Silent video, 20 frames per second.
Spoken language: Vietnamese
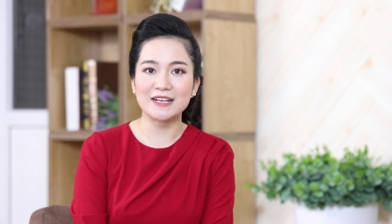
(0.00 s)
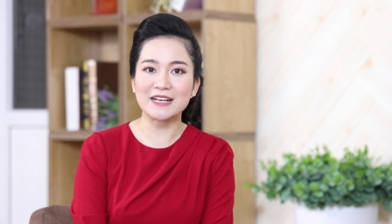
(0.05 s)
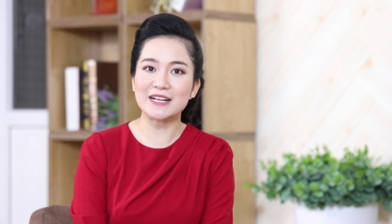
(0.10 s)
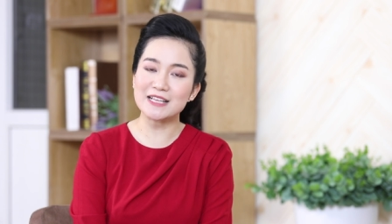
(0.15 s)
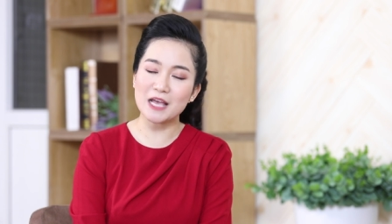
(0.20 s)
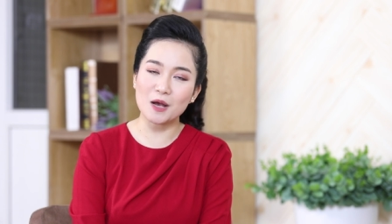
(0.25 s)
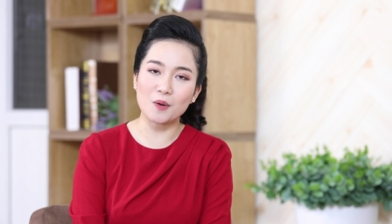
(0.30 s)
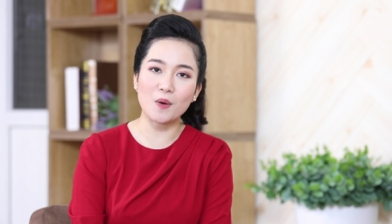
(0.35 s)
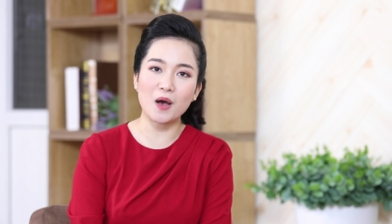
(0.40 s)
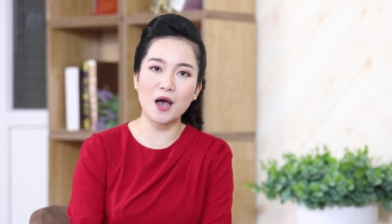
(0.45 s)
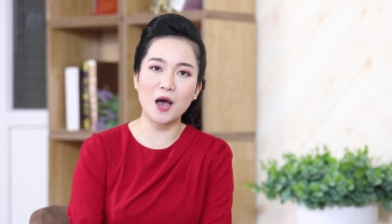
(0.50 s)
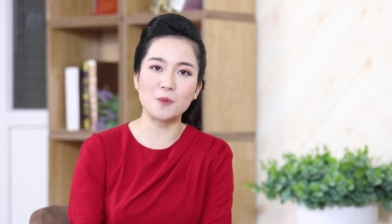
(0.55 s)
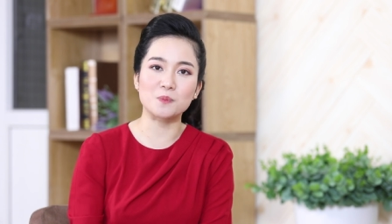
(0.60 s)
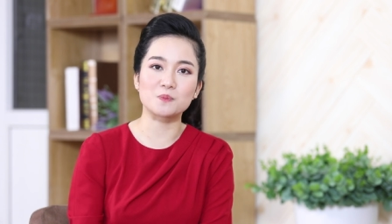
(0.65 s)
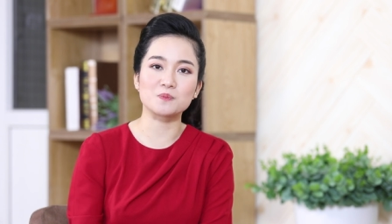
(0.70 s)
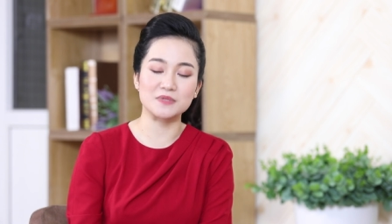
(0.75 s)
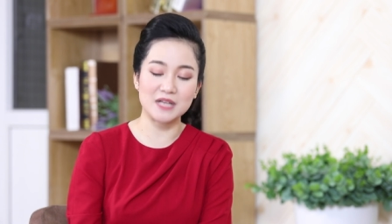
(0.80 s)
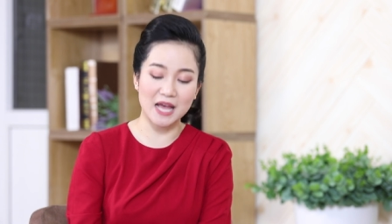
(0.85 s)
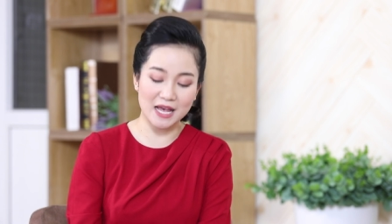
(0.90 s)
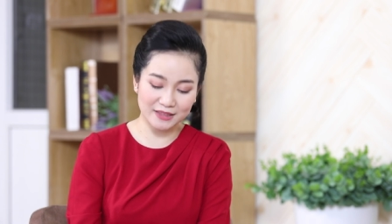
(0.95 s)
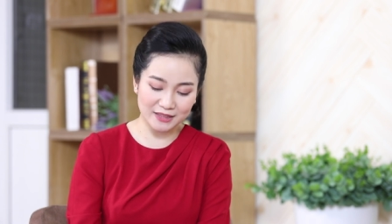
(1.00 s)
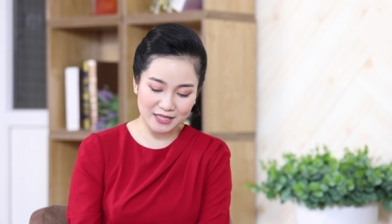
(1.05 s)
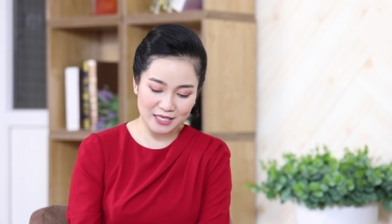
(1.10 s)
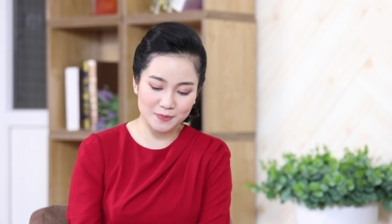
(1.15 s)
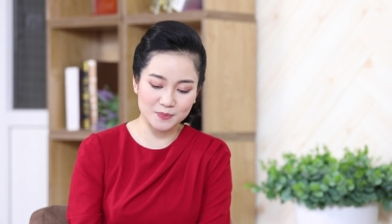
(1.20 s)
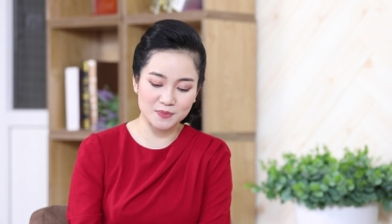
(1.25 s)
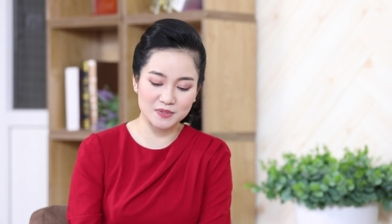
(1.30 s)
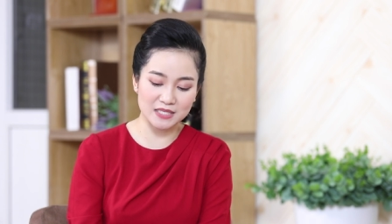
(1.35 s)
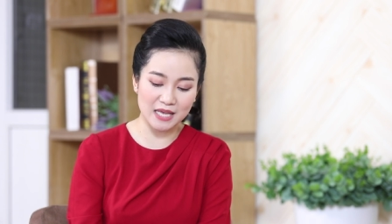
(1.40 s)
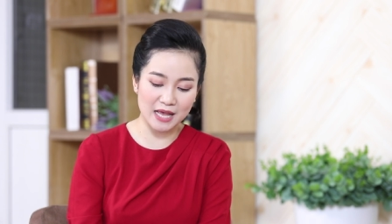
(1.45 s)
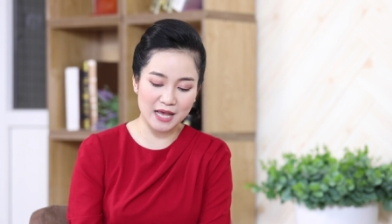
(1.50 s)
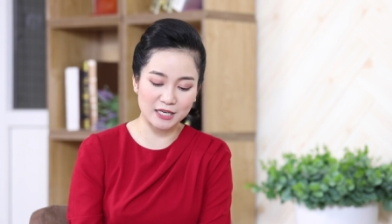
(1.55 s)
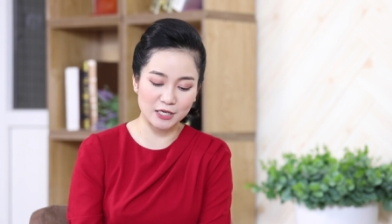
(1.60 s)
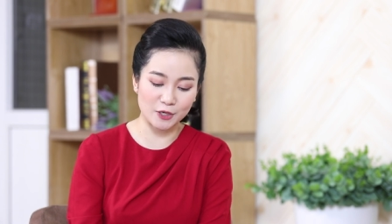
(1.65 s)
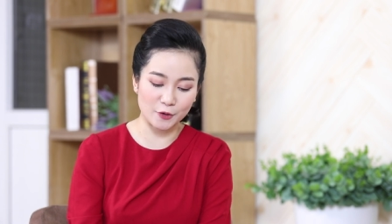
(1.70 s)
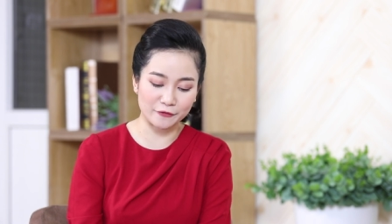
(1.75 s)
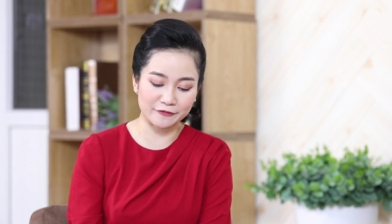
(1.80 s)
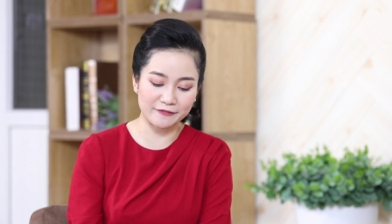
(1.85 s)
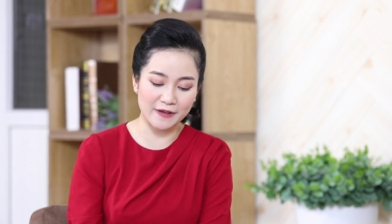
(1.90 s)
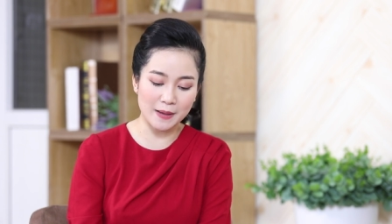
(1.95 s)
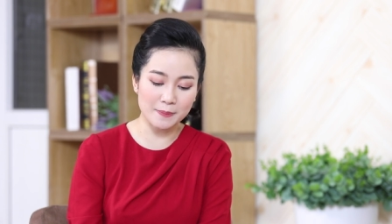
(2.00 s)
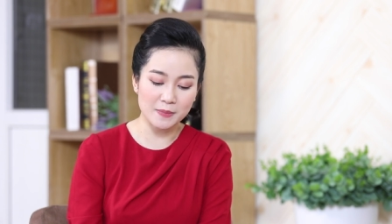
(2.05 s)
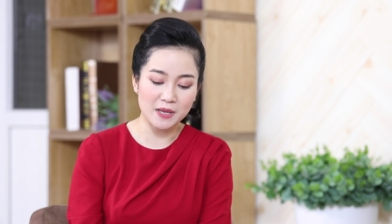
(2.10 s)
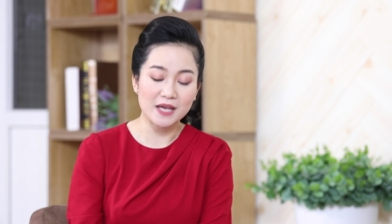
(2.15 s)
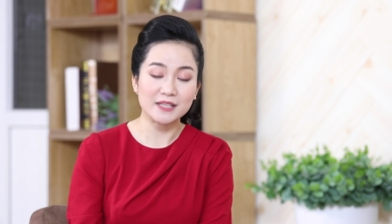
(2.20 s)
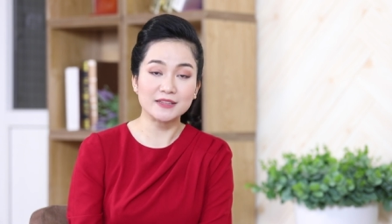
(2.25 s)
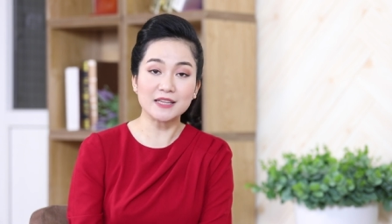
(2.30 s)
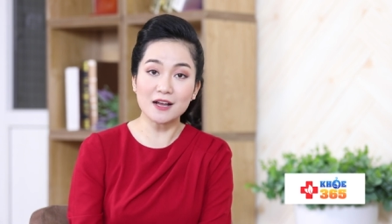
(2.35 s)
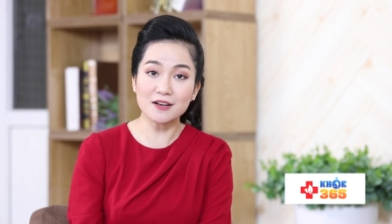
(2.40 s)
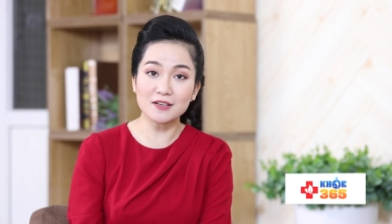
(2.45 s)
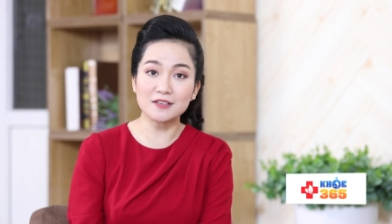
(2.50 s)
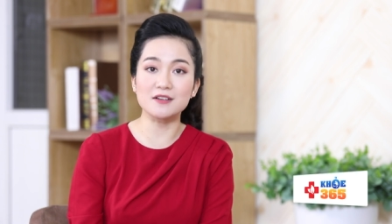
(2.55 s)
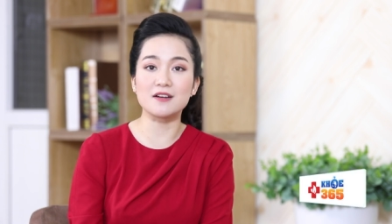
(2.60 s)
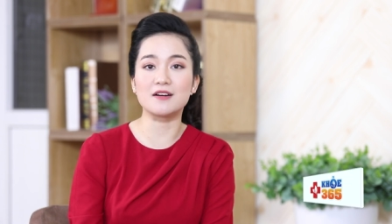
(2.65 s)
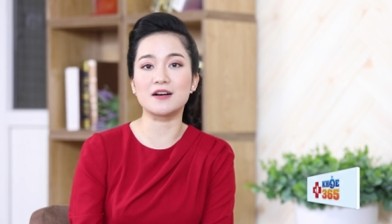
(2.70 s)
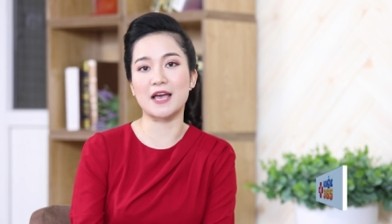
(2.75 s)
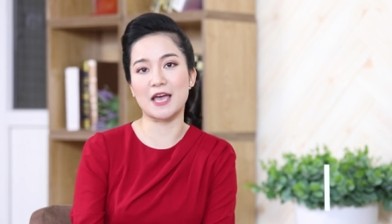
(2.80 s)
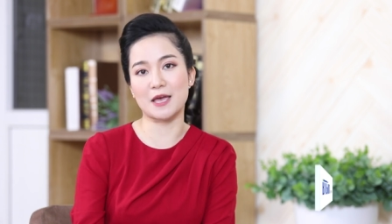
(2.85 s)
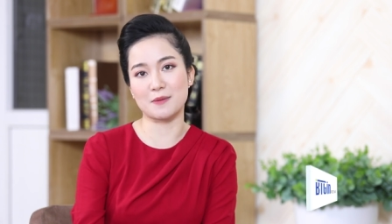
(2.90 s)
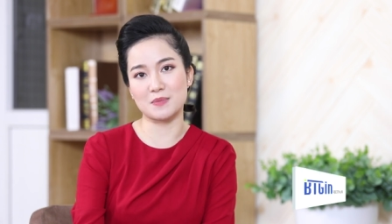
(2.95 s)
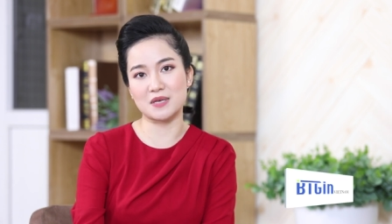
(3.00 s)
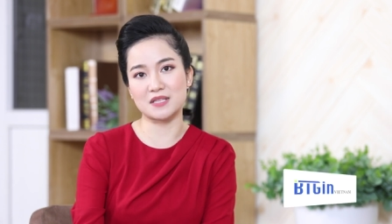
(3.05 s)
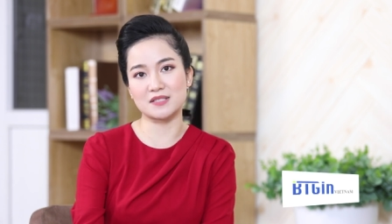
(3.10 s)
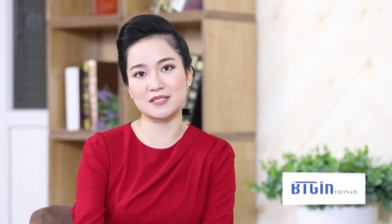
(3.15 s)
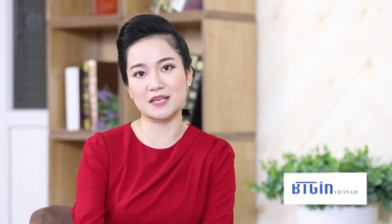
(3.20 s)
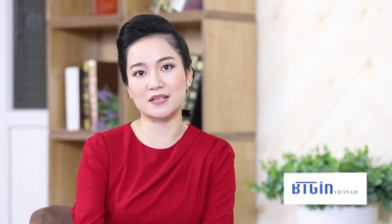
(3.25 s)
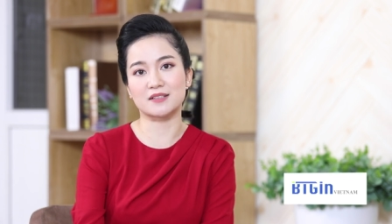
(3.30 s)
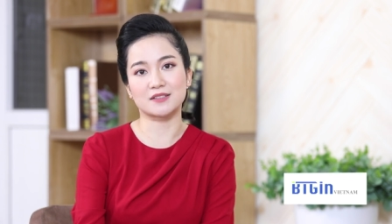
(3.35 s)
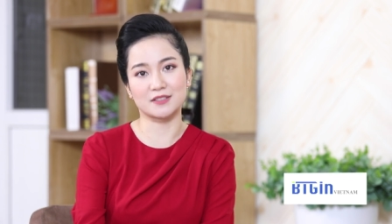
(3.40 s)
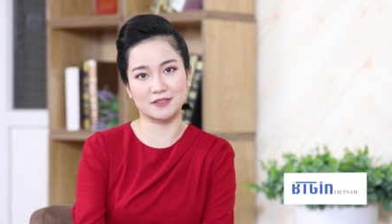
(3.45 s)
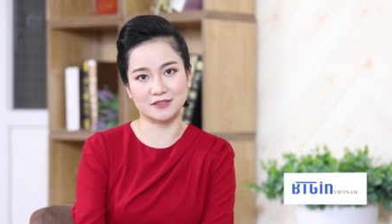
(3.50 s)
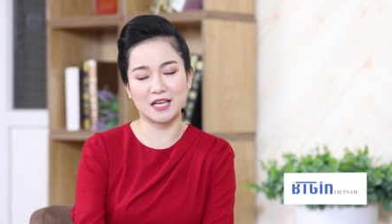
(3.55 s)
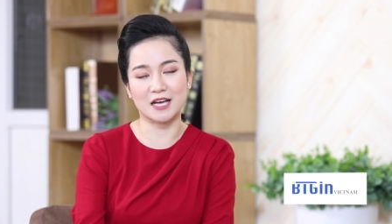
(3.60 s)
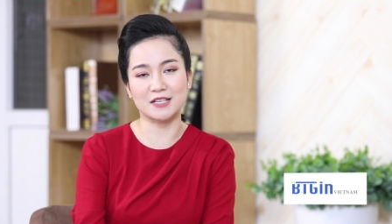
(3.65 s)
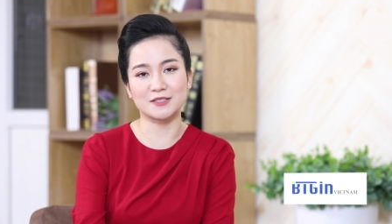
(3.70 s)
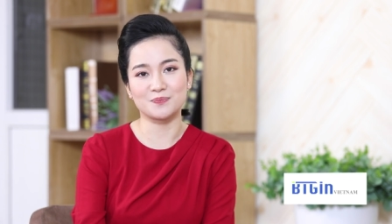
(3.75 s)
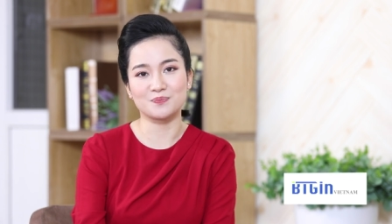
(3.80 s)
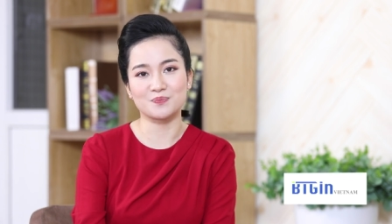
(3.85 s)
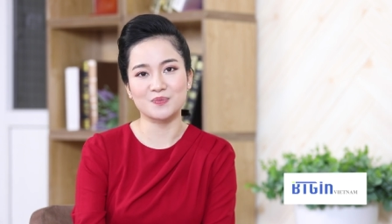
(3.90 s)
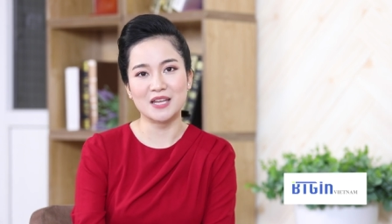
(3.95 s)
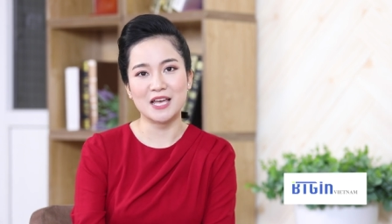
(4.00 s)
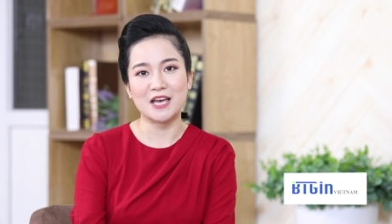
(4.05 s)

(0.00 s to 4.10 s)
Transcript: các nhà khoa học đã tìm ra liệu pháp tăng cường hệ miễn dịch tự thân.